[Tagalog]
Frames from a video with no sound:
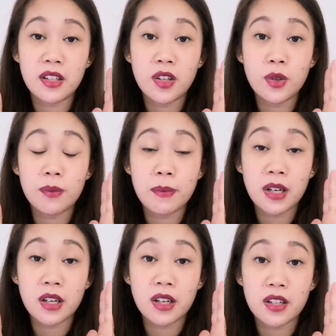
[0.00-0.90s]
yung
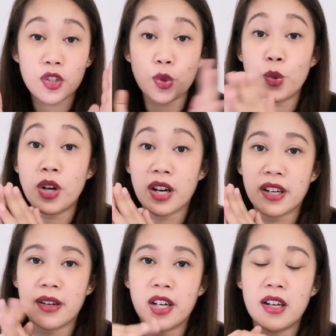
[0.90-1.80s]
mga
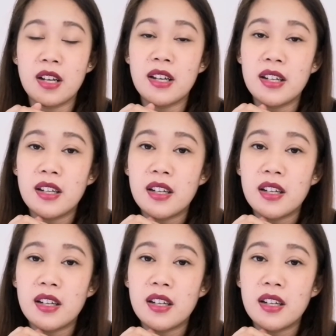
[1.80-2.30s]
sugar. Sugar